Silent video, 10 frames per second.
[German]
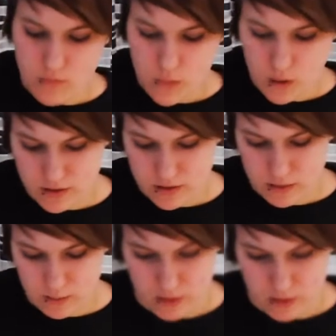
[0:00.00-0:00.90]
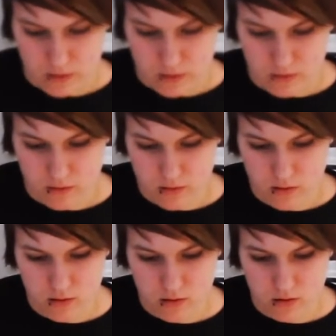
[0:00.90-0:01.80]
was haben wir hier?
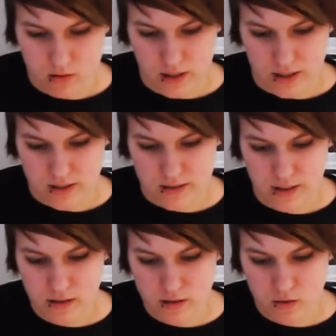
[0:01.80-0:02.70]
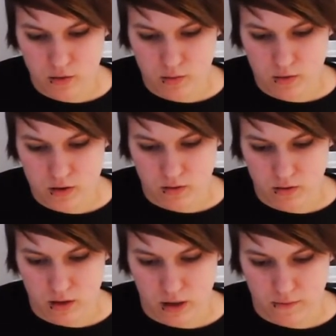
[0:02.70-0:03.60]
Textildruck mit Solar.